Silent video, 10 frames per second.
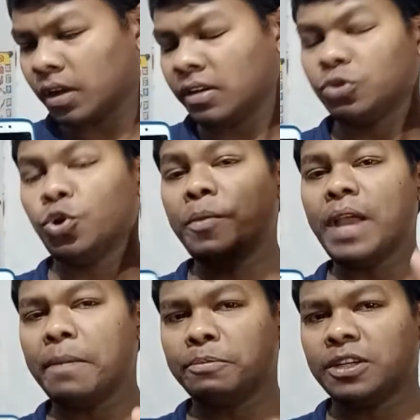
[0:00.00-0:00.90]
जो भी
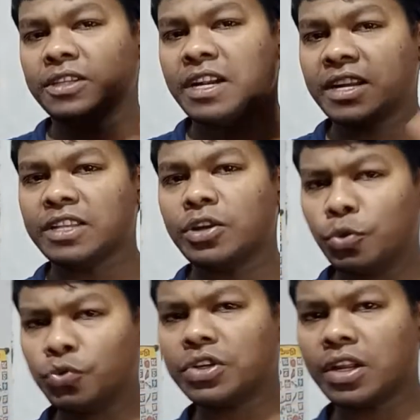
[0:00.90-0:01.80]
आप सैनिटाइजर
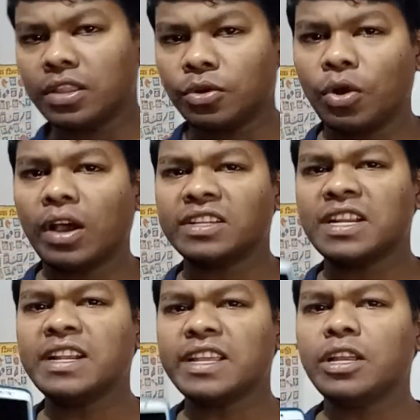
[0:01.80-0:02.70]
यूज़ करते हो अगर
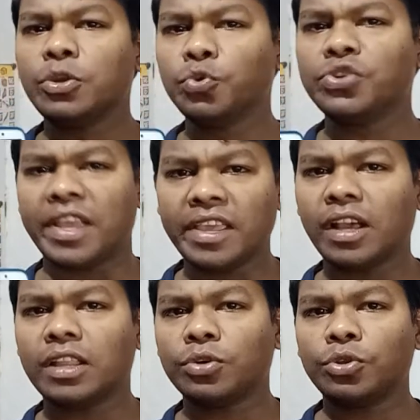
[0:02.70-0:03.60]
सैनिटाइजर यूज़ नहीं
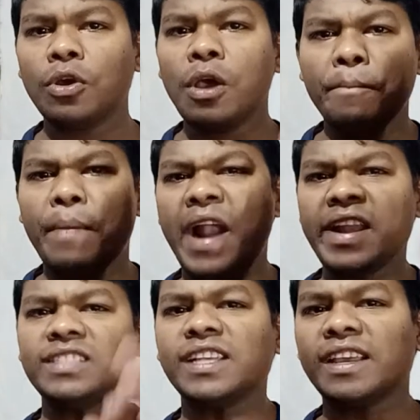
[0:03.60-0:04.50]
करते हो तो
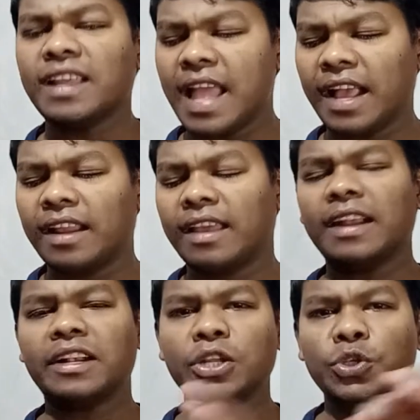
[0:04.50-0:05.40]
पानी से गिला करके
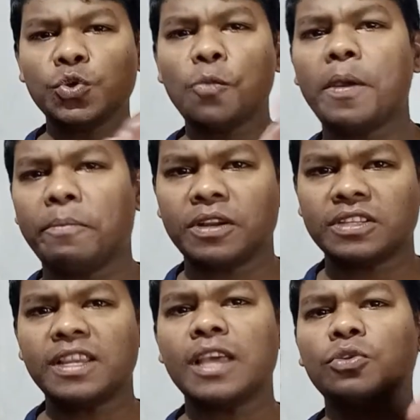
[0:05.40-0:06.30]
टिश्यू पेपर
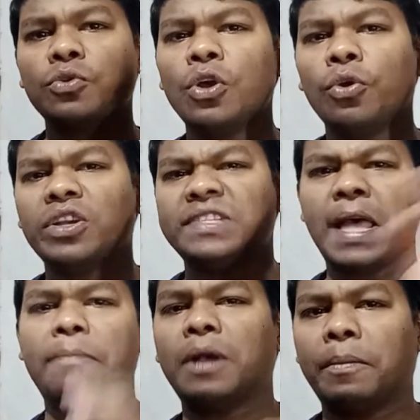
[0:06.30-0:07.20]
से या तो कोई
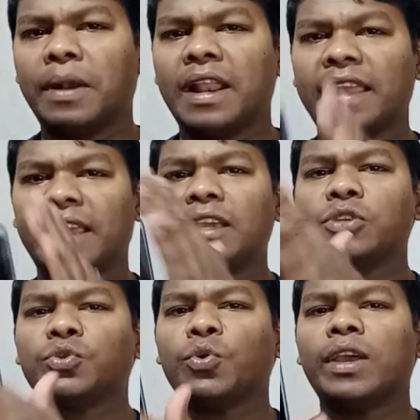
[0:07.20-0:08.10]
साफ कपड़ा लेके
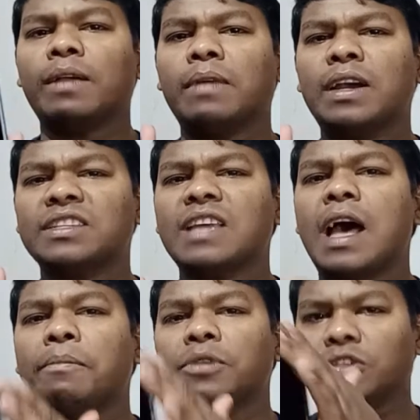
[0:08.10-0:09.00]
इसको एक बार
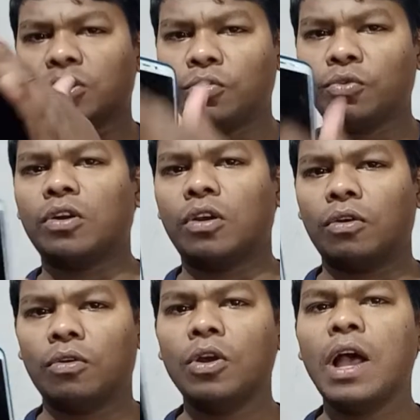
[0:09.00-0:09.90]
साफ ज़रूर कर
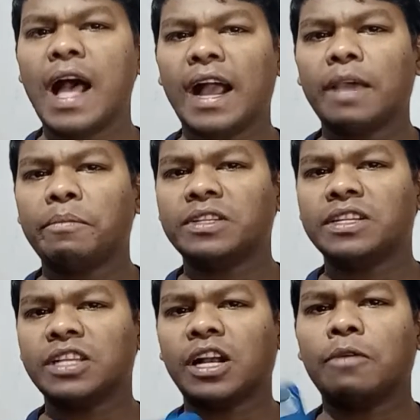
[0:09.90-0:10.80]
लो आगे
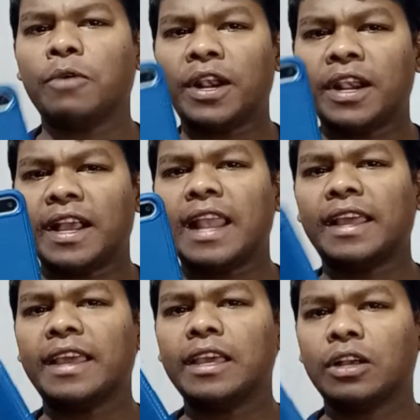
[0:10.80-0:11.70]
पीछे से कवर निकाल
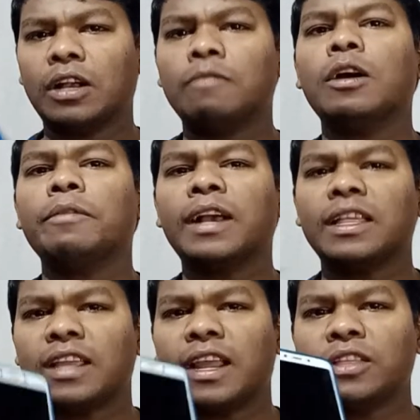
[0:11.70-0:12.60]
के कवर भी
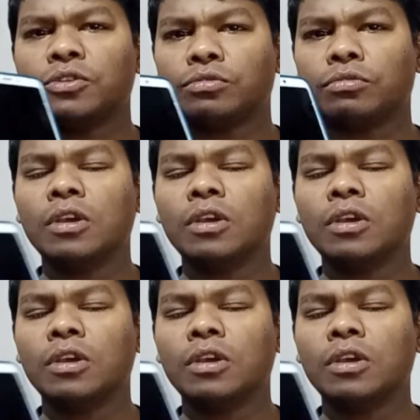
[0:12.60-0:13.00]
खतरा है दोस्तों